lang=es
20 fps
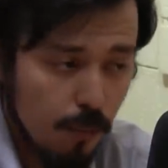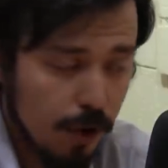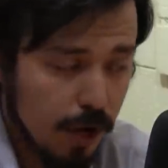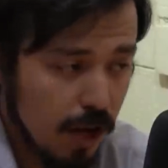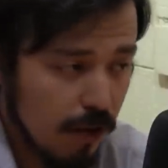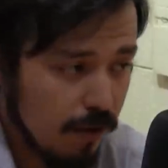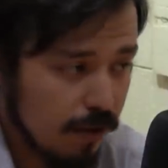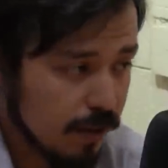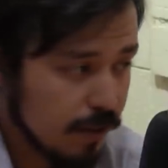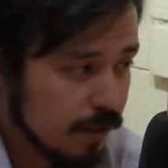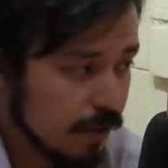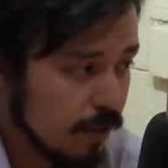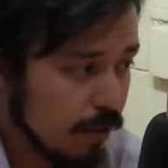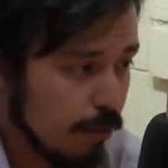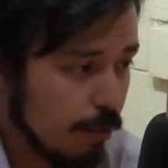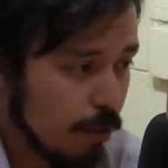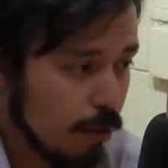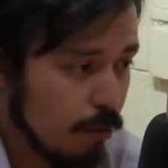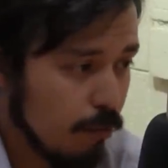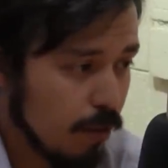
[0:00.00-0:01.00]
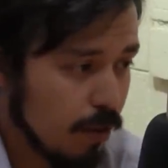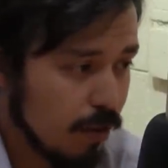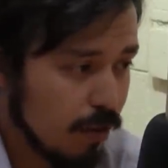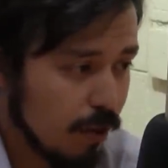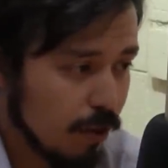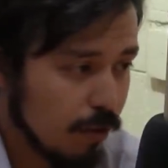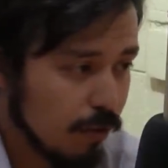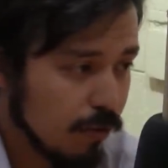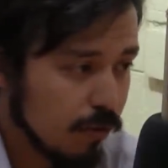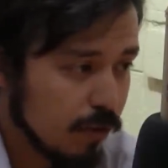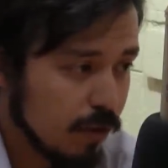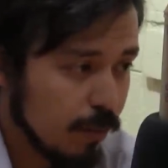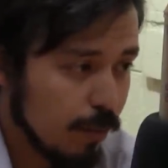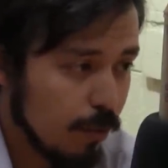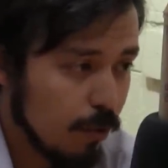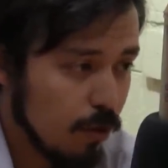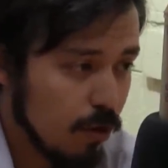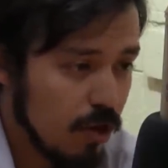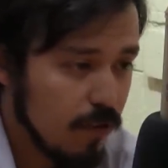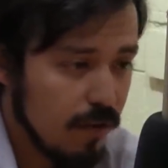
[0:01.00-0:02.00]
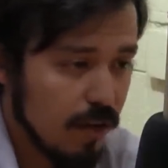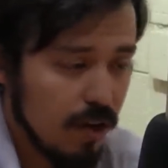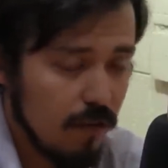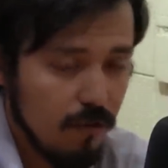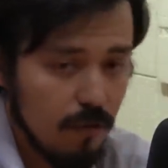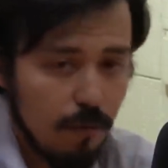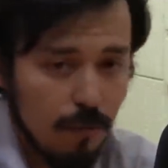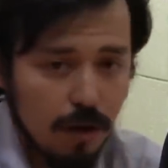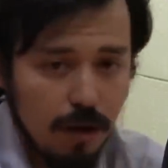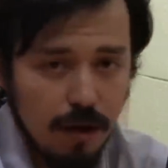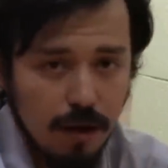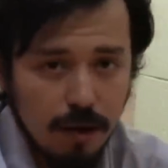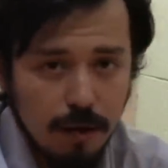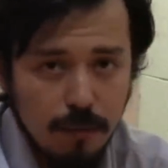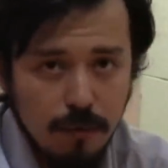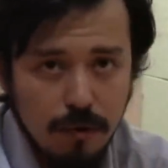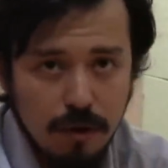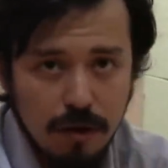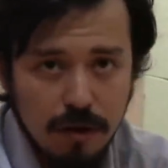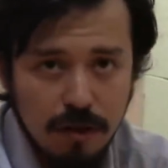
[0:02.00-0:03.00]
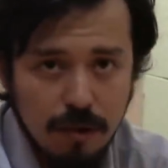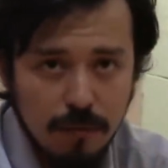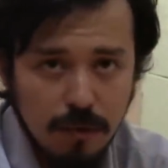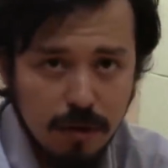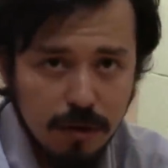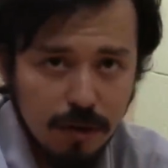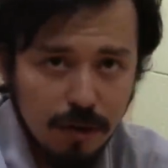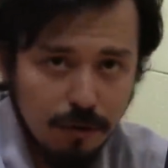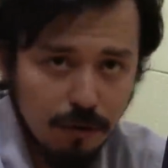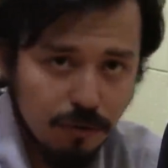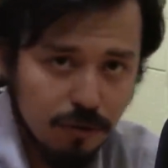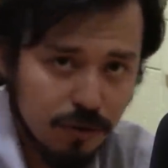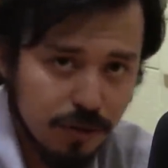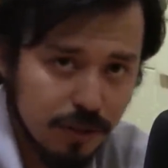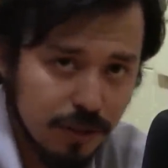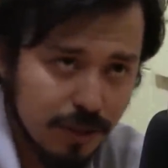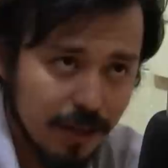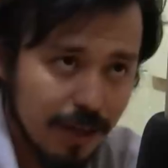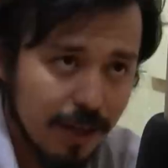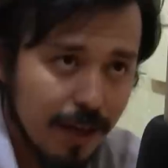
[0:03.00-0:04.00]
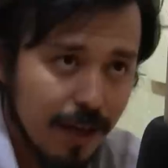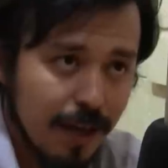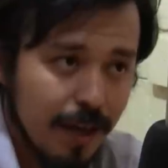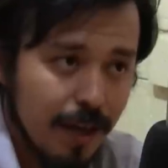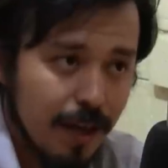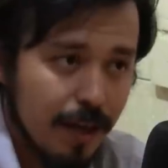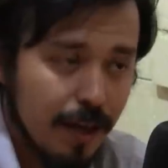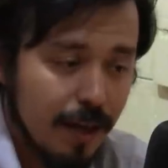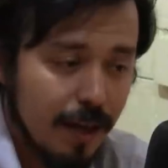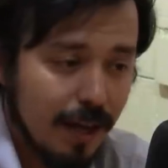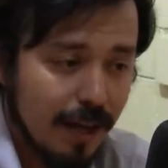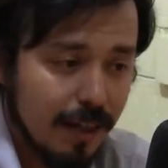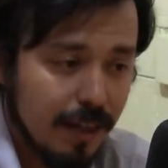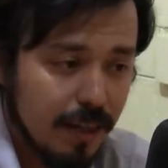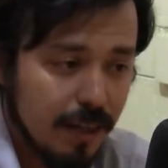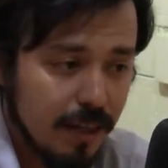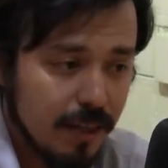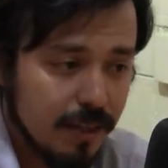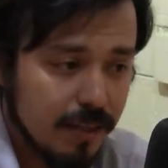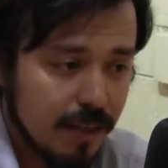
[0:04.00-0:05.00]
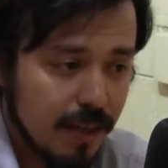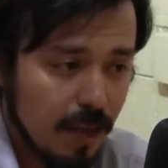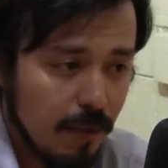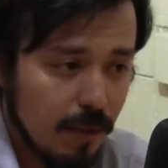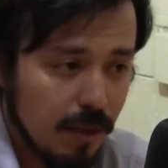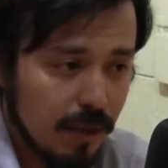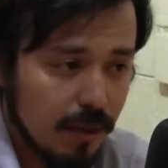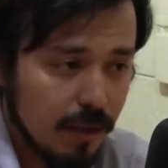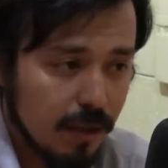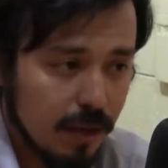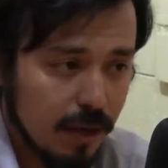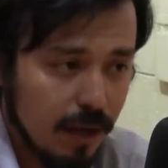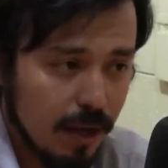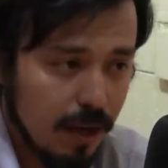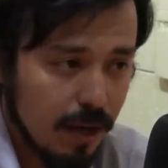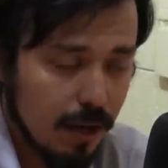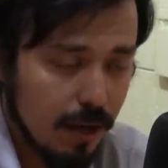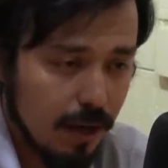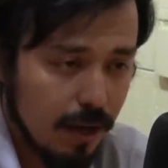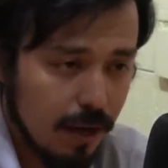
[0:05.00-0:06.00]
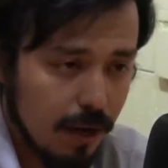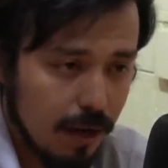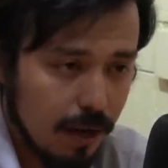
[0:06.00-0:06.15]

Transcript: buen avance, pero mientras no se prohíban las bombas lacrimógenas, mientras no se eh, castigue seriamente la,